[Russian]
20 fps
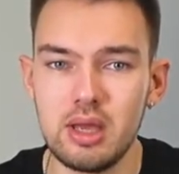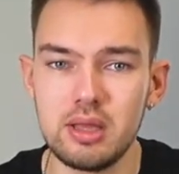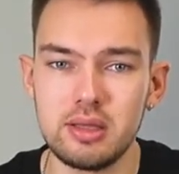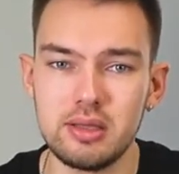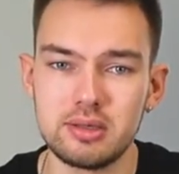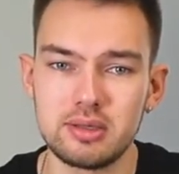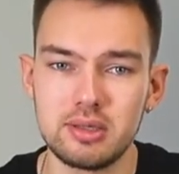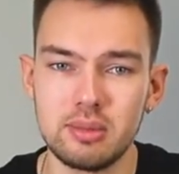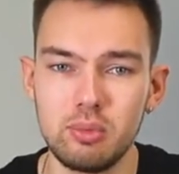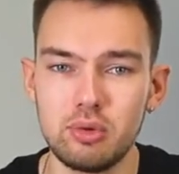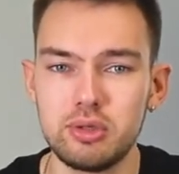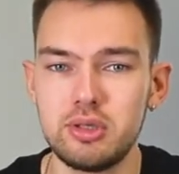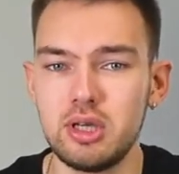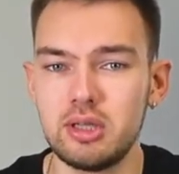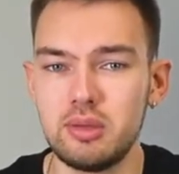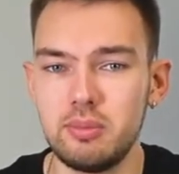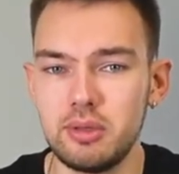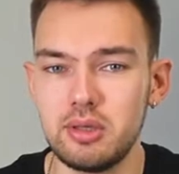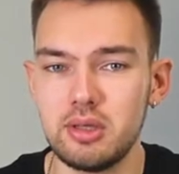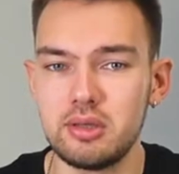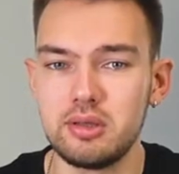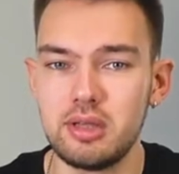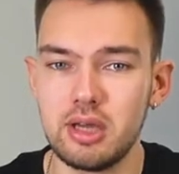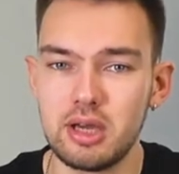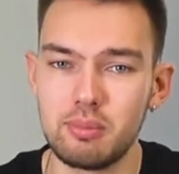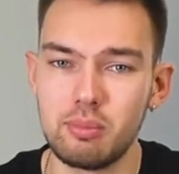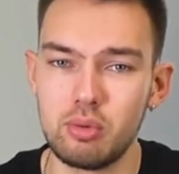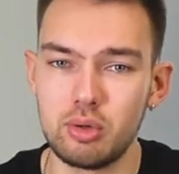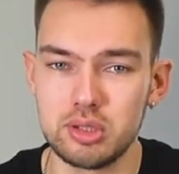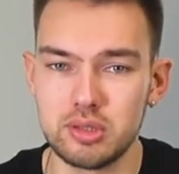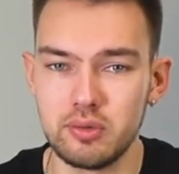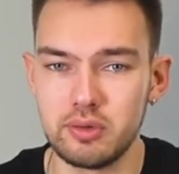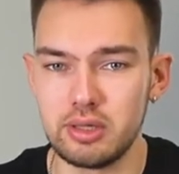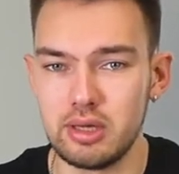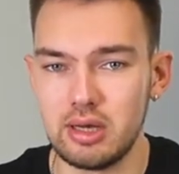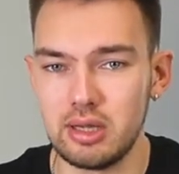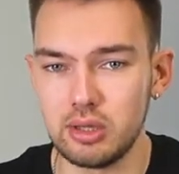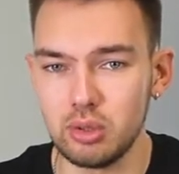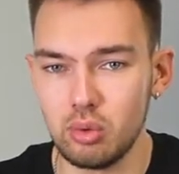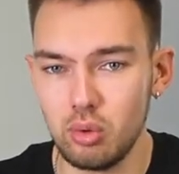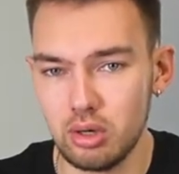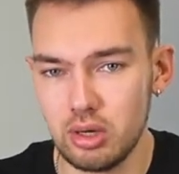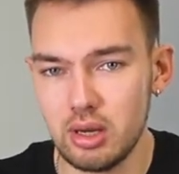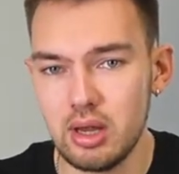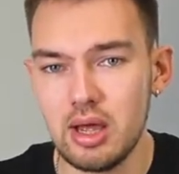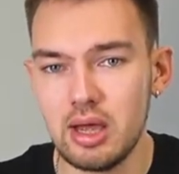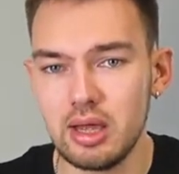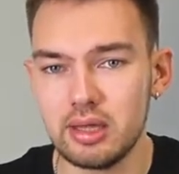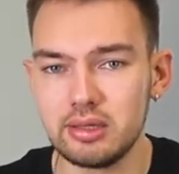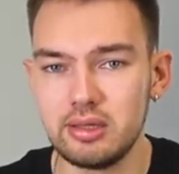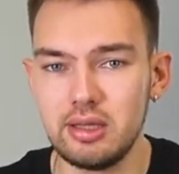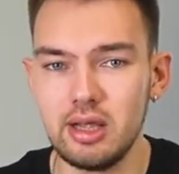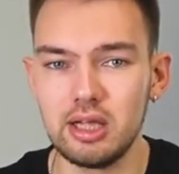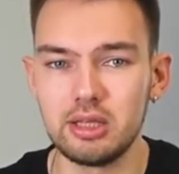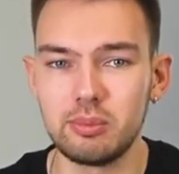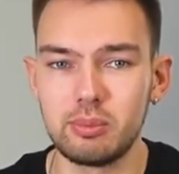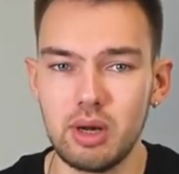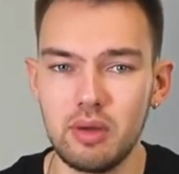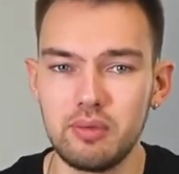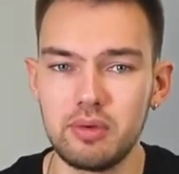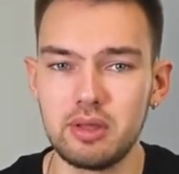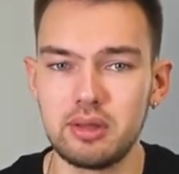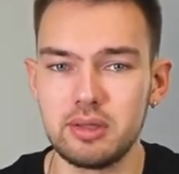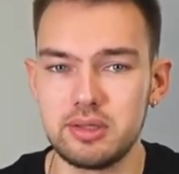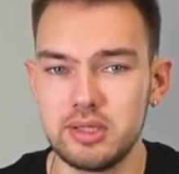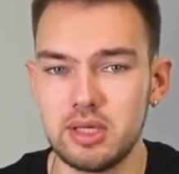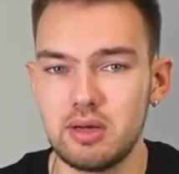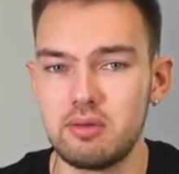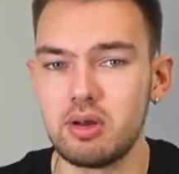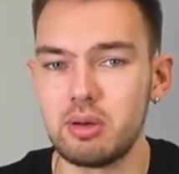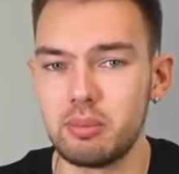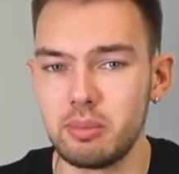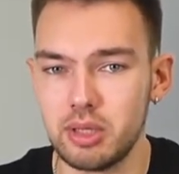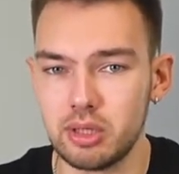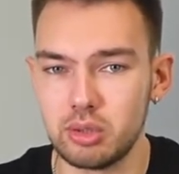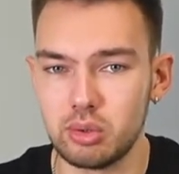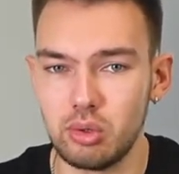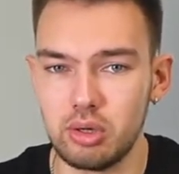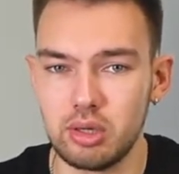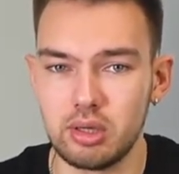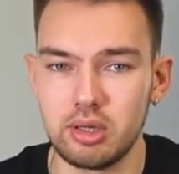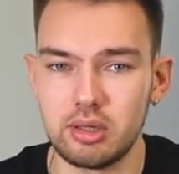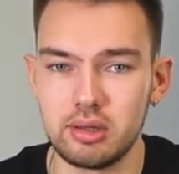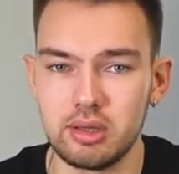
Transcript: Не забудьте отметить тег пользователя 0 для отправки на сервер мониторинга,